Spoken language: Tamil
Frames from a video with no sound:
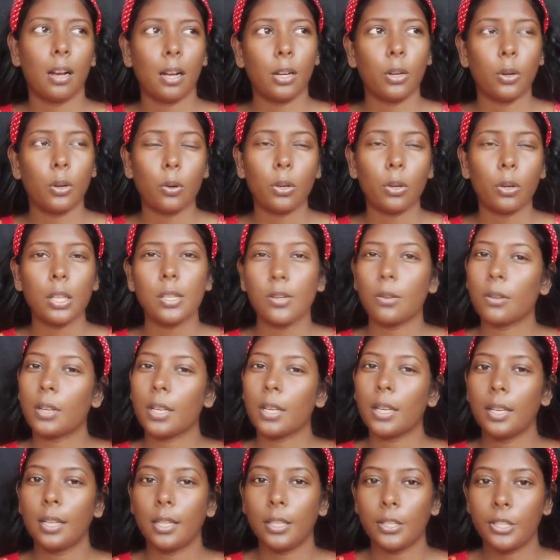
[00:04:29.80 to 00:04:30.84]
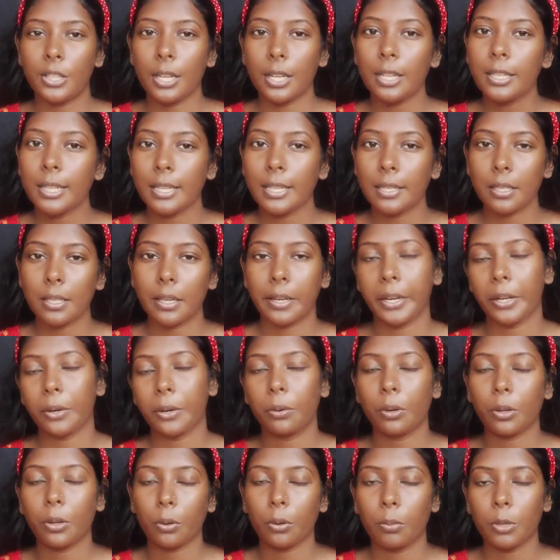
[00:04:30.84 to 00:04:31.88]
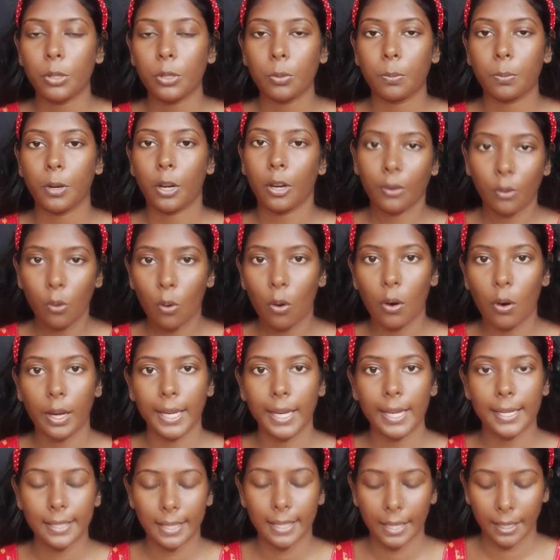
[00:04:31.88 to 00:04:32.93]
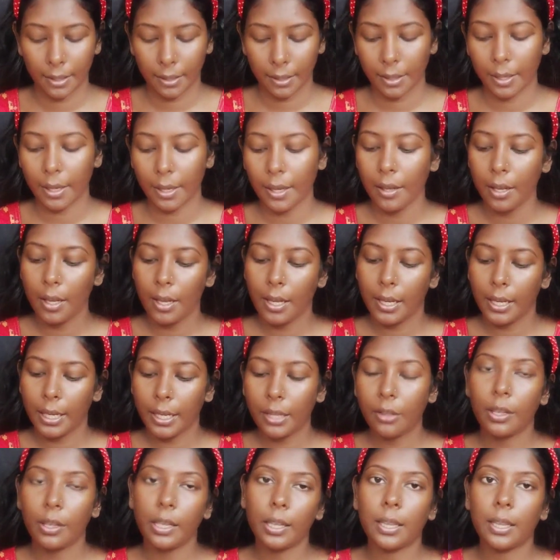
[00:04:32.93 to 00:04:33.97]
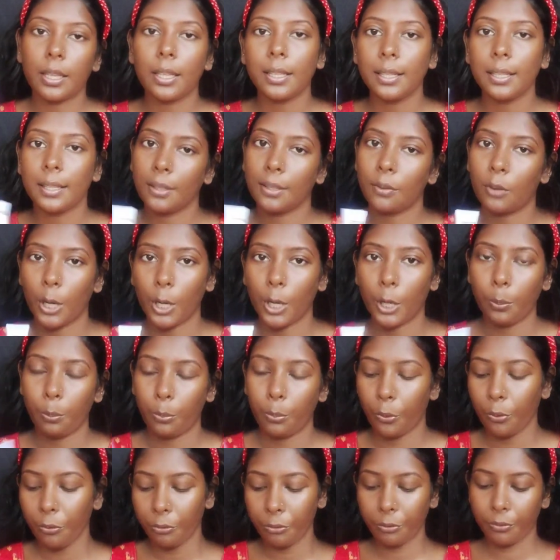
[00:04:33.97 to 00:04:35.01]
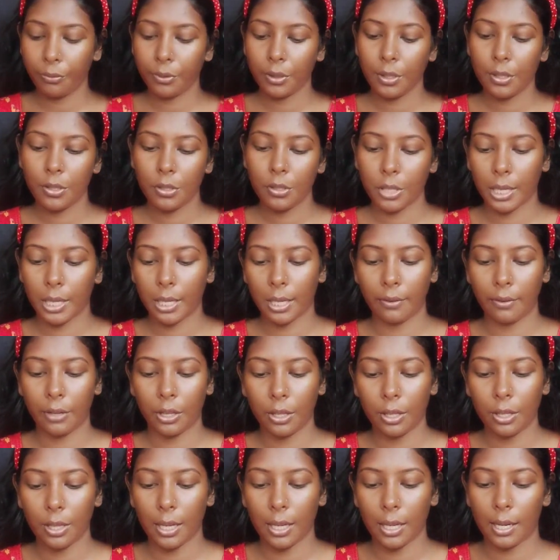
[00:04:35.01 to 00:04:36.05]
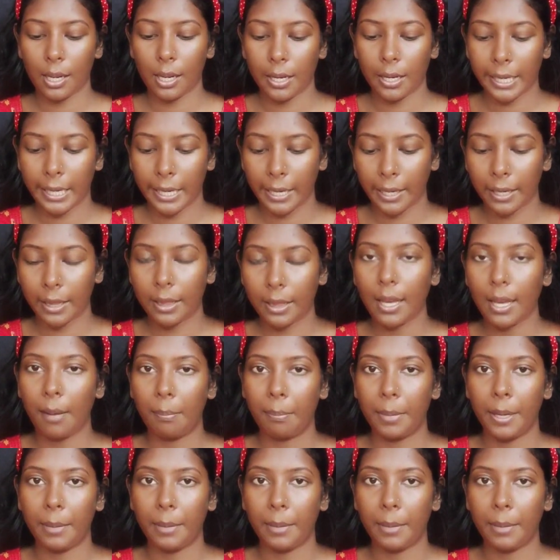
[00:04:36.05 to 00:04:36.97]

லோட்டஸோட ஜெல் சன்ஸ்க்ரீன் கூட ரொம்ப சூப்பராக இருக்கும் ஆயிலி ஸ்கின்க்கு இது வந்து வாட்டர் ப்ரூஃப் ஸோ இதை நான் வந்து நல்லா எடுத்து அப்ளை